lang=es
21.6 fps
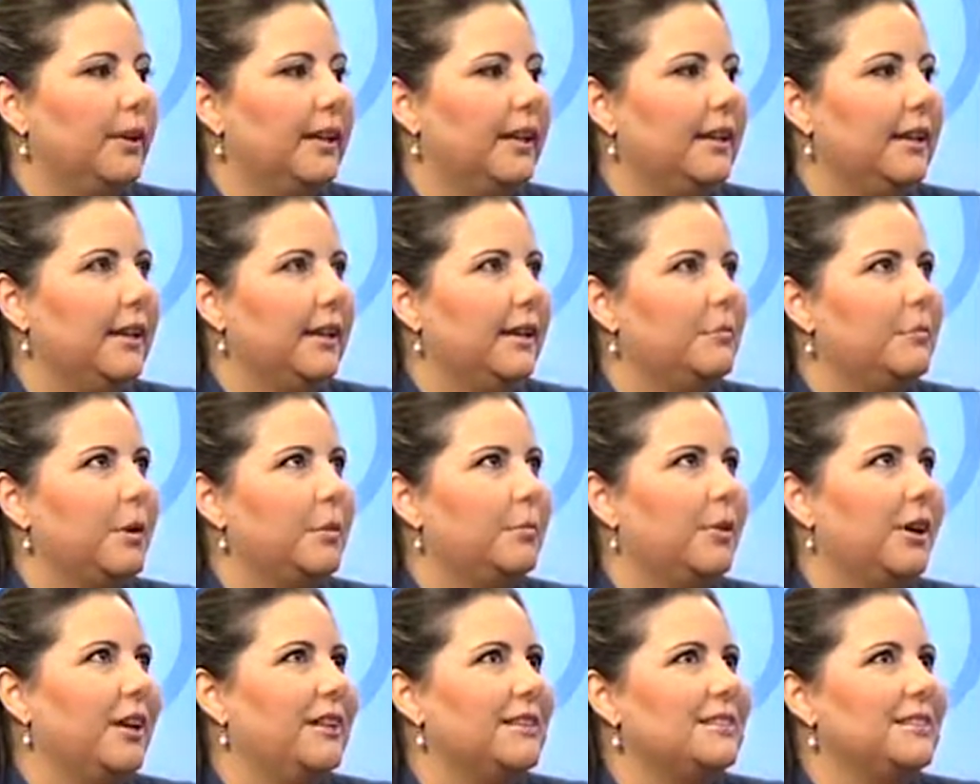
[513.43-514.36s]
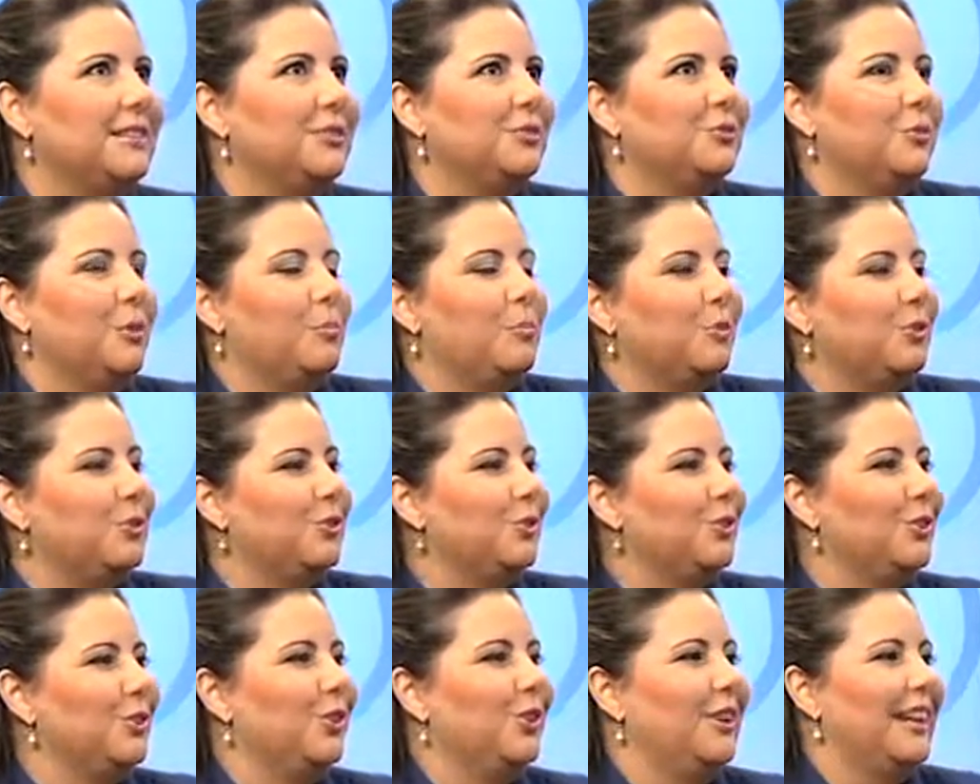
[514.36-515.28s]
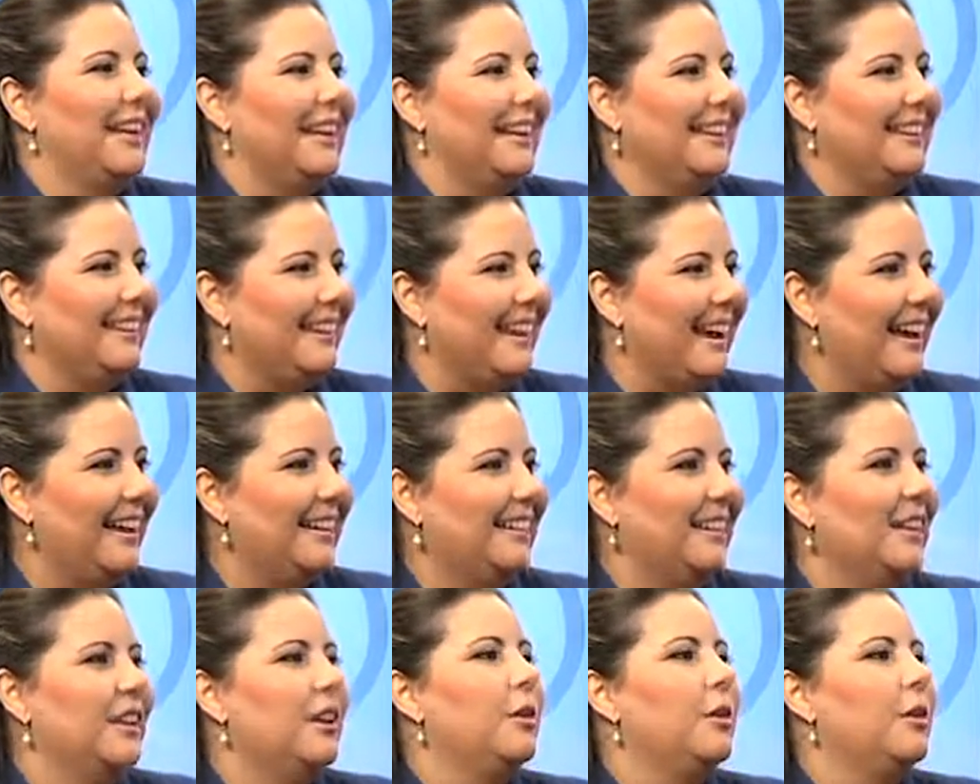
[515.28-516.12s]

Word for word: y vamos a decir, su emocionalidad